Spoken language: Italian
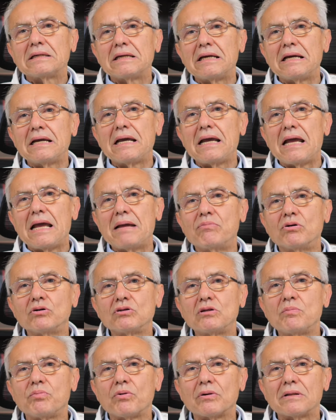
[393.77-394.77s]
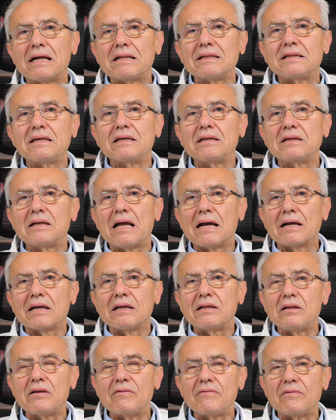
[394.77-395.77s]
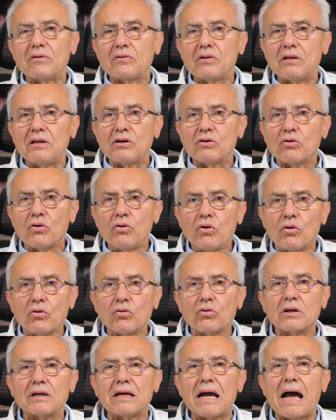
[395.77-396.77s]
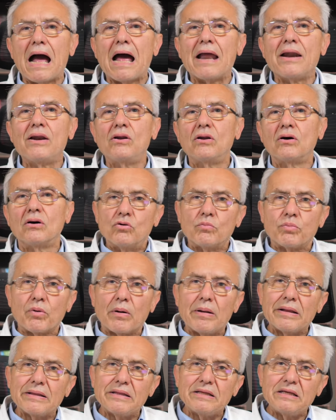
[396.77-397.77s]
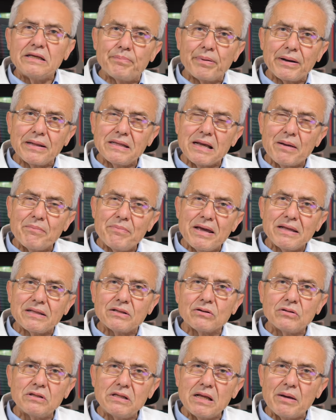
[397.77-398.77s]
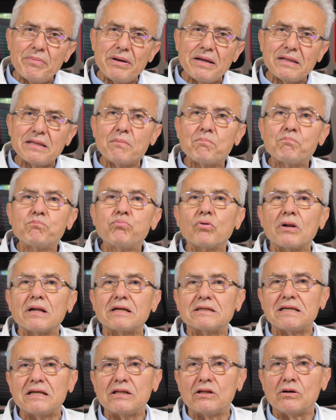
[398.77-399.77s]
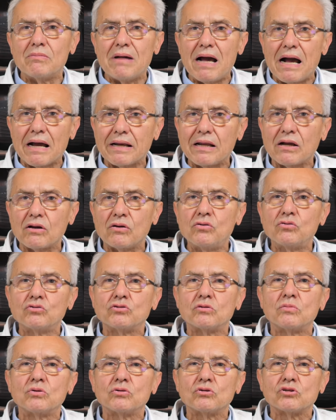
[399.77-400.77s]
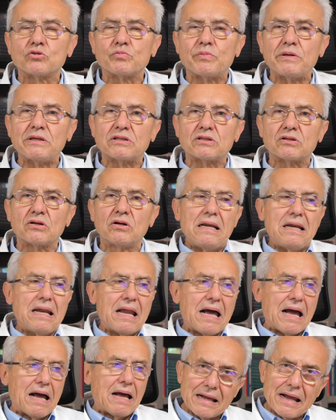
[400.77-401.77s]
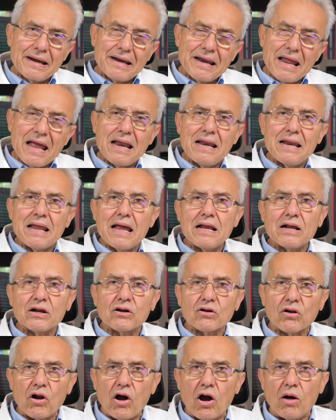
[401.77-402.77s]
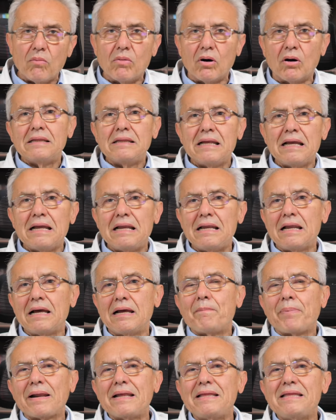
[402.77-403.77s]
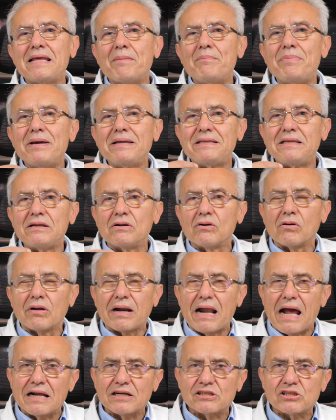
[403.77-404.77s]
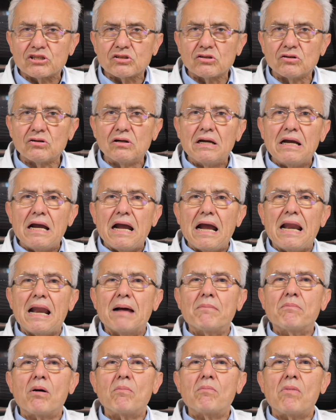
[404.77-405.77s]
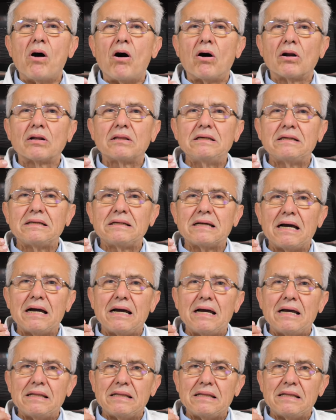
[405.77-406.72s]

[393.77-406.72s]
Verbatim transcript: che è molto importante anche in coloro che hanno un problema di prediabete o di diabete pur essendo magri. Io uso molto spesso la cannella e il cromo nel prediabetico grasso e la momordica